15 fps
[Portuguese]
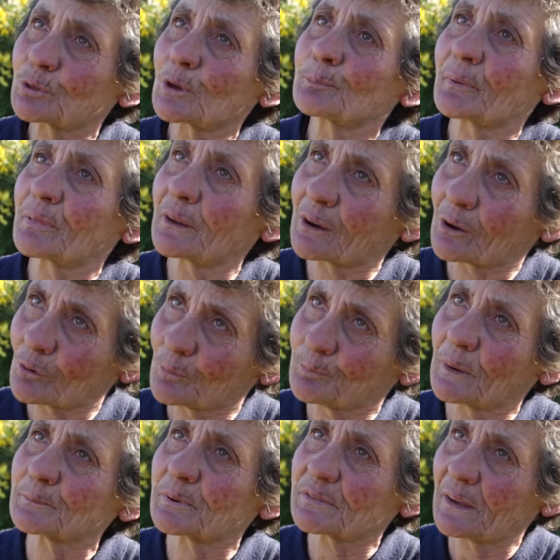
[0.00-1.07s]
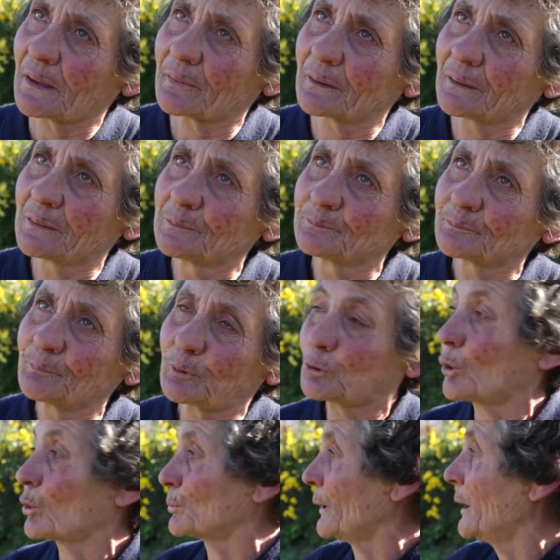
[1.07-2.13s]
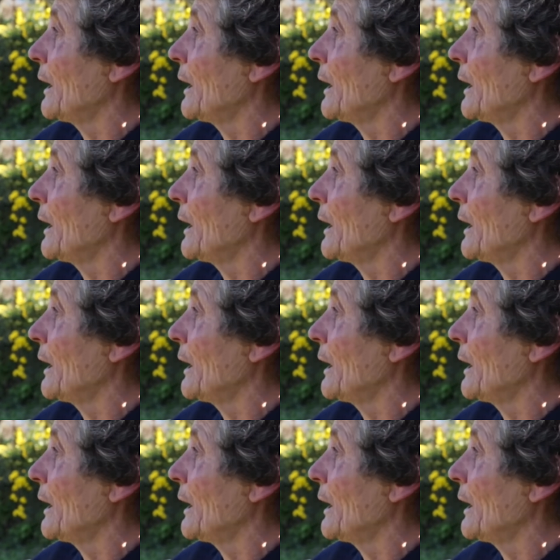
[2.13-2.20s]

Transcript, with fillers: dei para dar a roupa emprestada porque eu